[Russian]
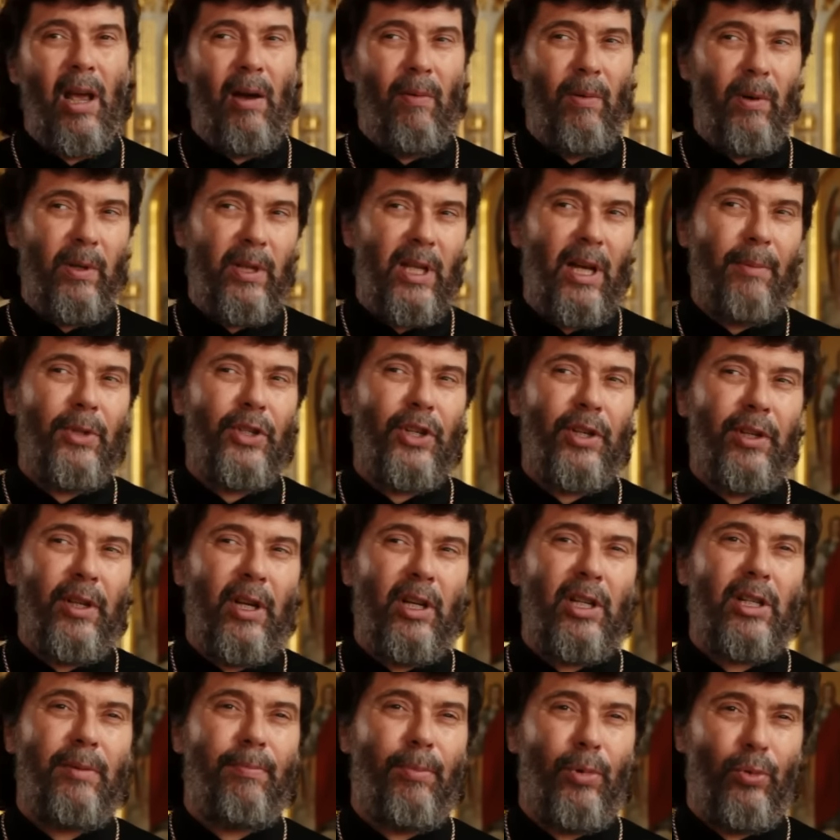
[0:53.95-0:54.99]
Вот там
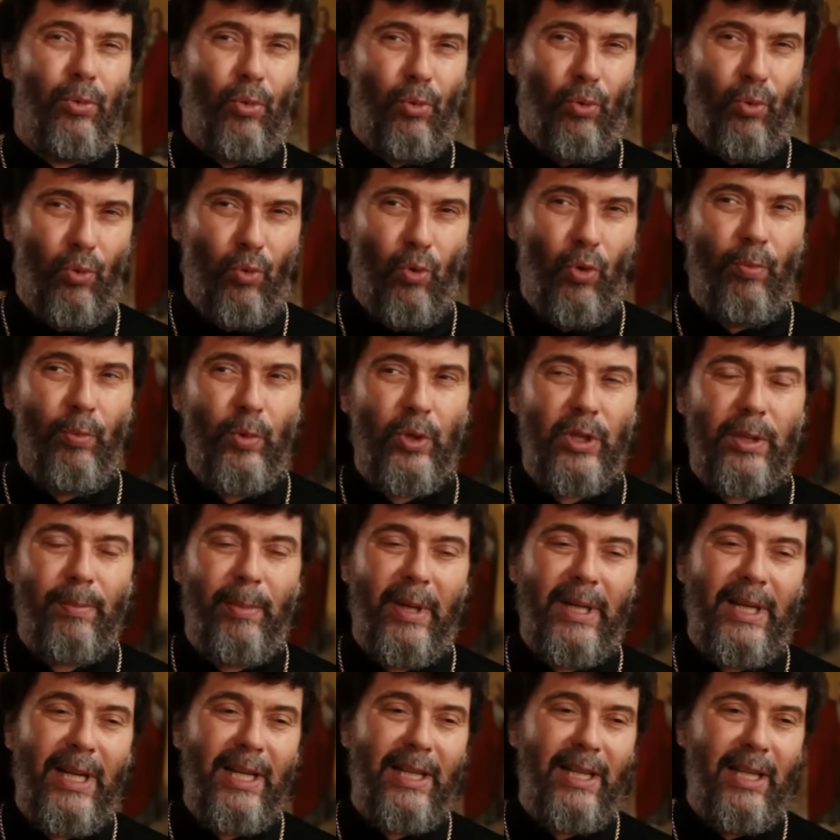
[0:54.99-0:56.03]
начинаешь по-другому
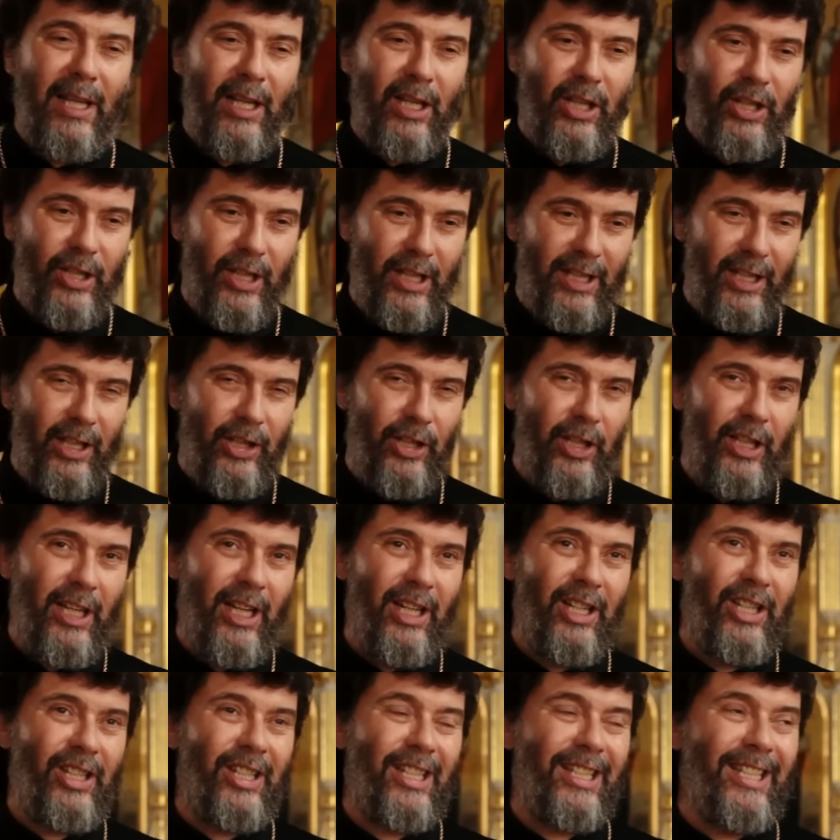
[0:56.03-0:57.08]
смотреть на жизнь,
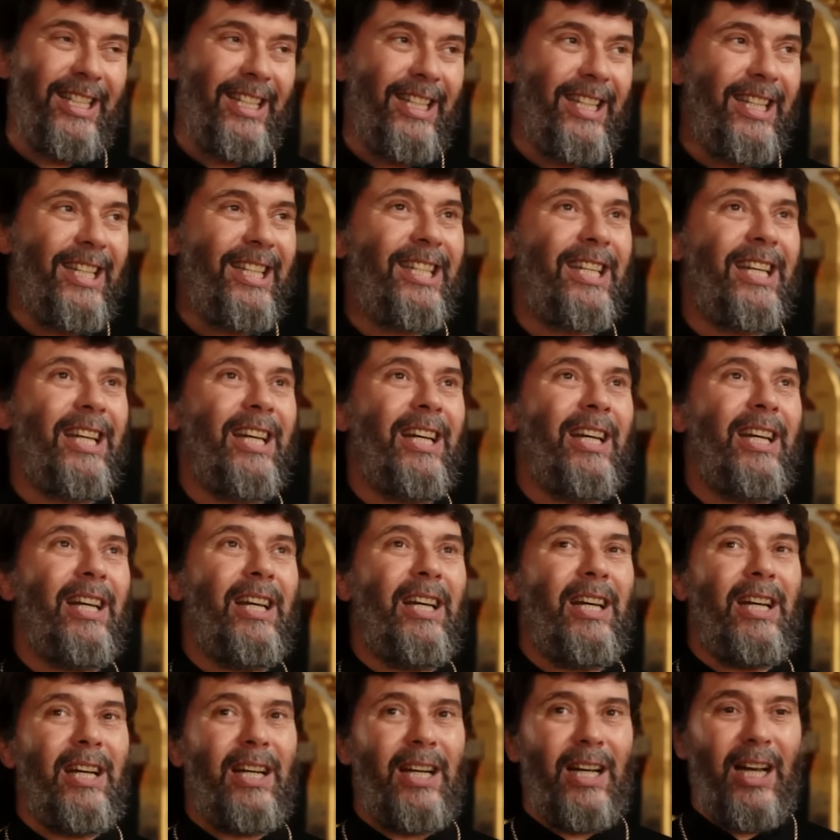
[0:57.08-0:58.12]
начинаешь ценить
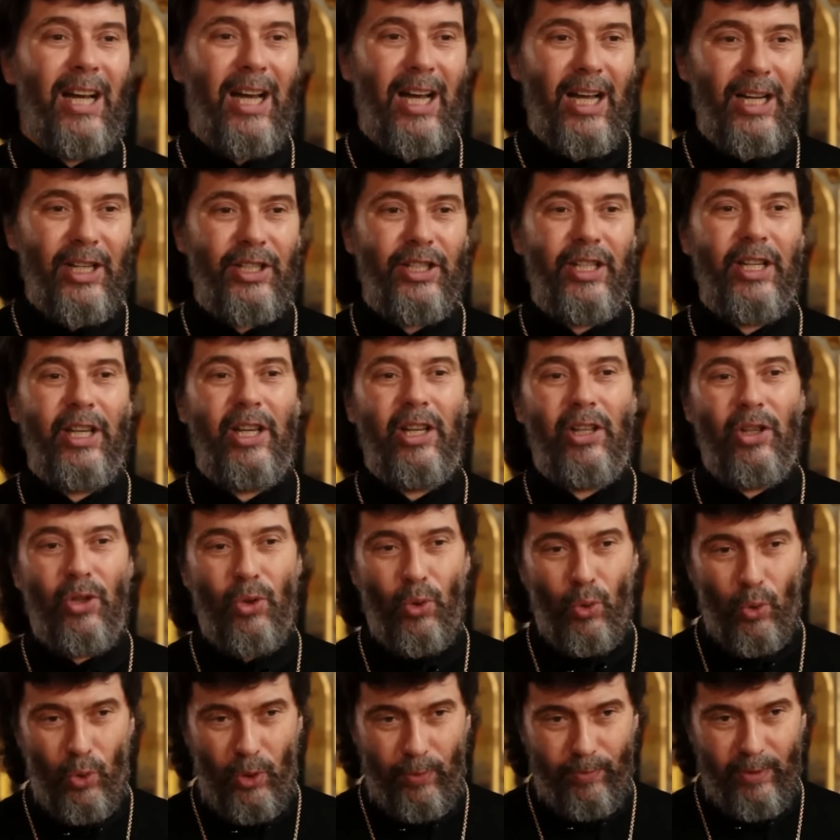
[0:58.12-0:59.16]
каждый
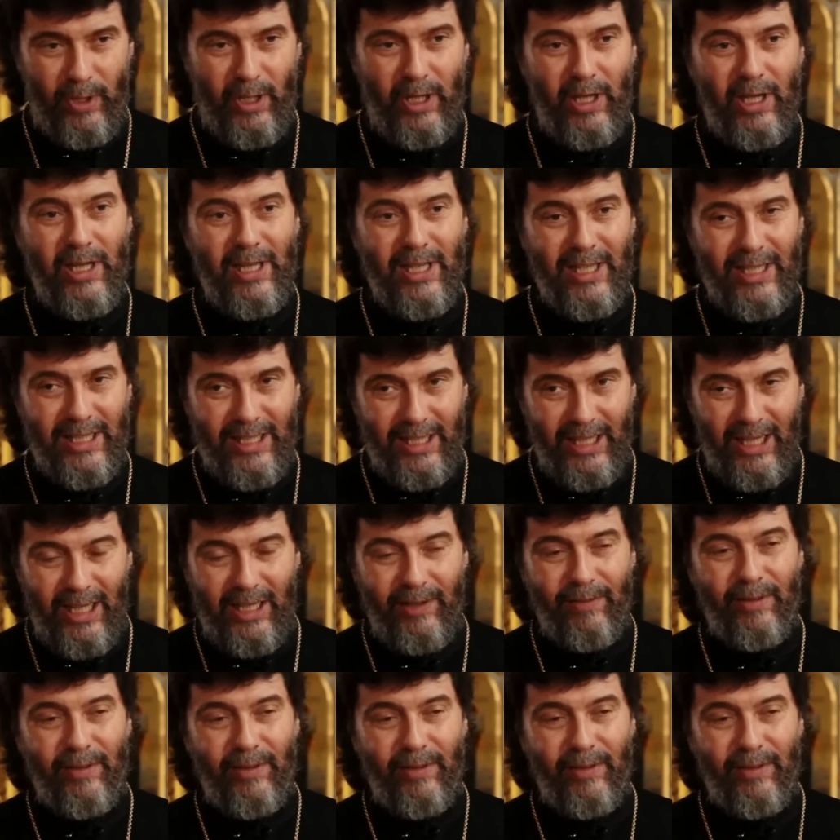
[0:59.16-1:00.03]
новый день